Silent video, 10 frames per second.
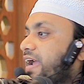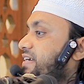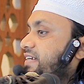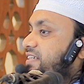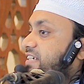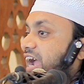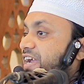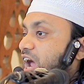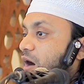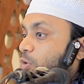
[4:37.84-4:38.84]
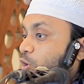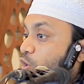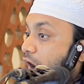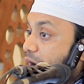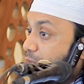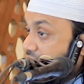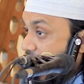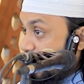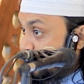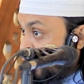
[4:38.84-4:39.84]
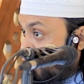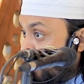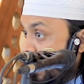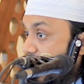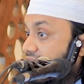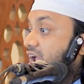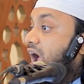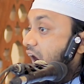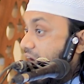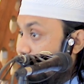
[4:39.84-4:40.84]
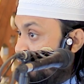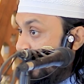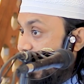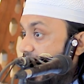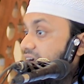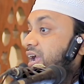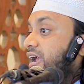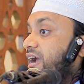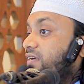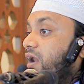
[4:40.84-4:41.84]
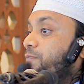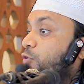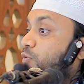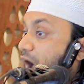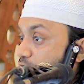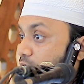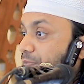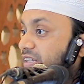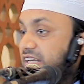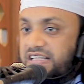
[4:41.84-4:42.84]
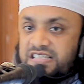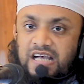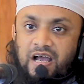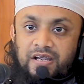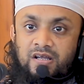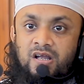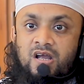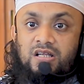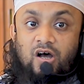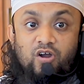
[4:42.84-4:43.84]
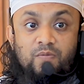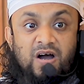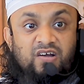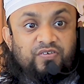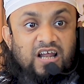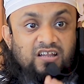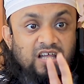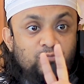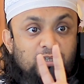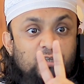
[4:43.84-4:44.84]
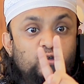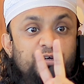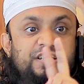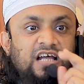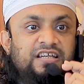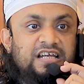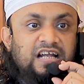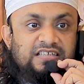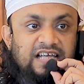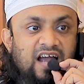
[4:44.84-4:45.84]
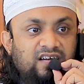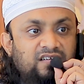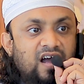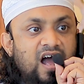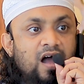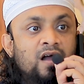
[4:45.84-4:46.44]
এইটা চাই না বরং আমার আচরণে আমলে এটার প্রমাণও আমি দিতে চাই তাহলে মাকফিরাতের মধ্যে দুইটা দিক আছে একটা